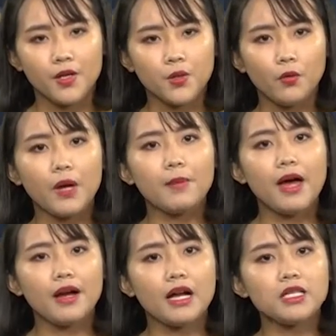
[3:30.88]
Dù em
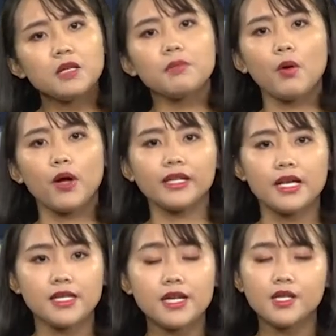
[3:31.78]
A đã trình bày hoàn cảnh
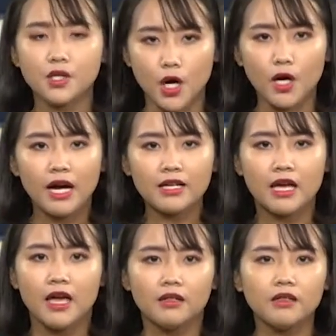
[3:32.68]
gia đình khó khăn
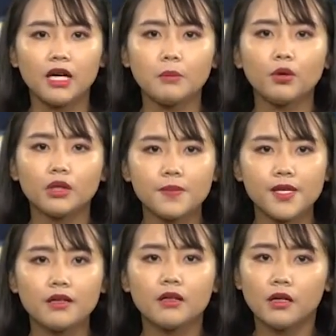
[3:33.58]
nhưng cán bộ tiếp
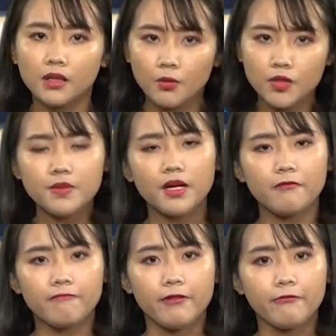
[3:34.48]
dân không chấp nhận
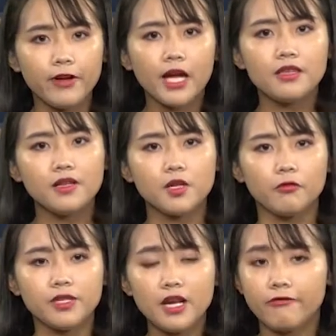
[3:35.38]
và phê những dòng
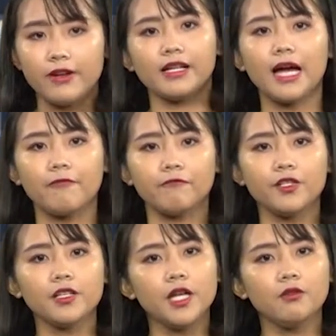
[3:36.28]
rất là phản cảm vào
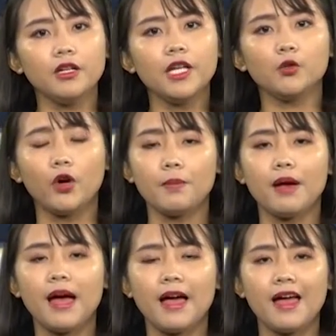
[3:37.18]
sơ yếu lý lịch của em
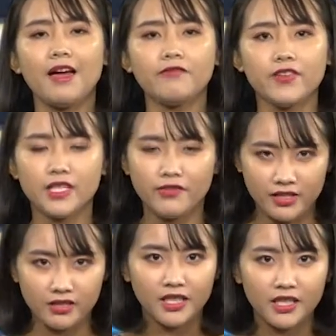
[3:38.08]
A, VTV
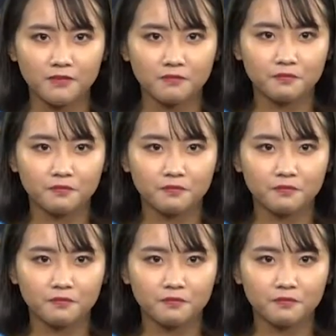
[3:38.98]
đưa tin.